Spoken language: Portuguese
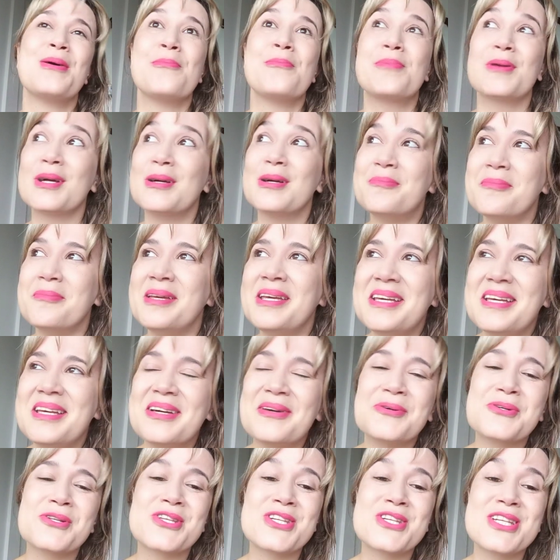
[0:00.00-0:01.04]
Para mim,
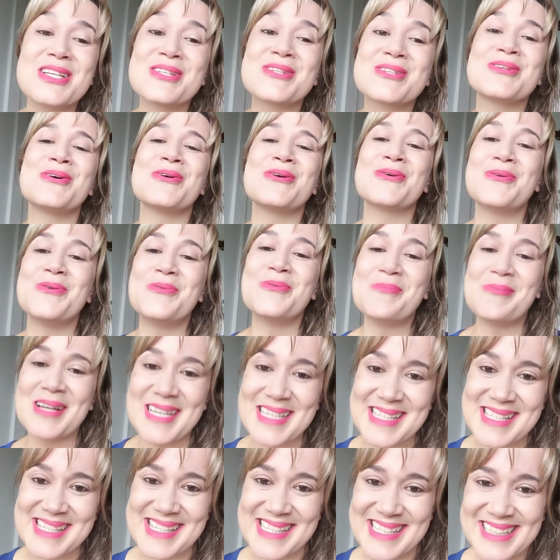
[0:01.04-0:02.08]
o dia só
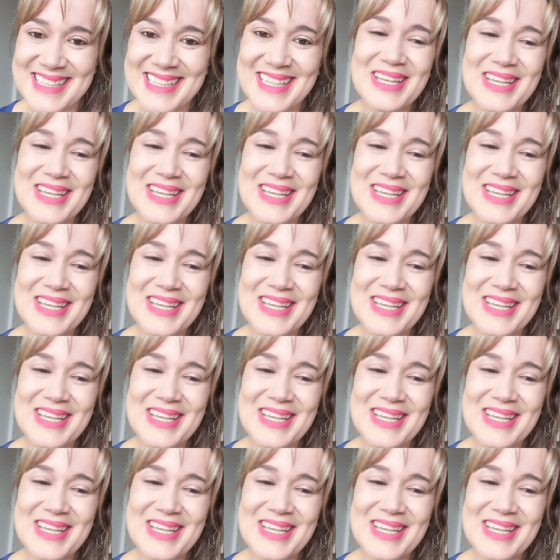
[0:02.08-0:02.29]
começa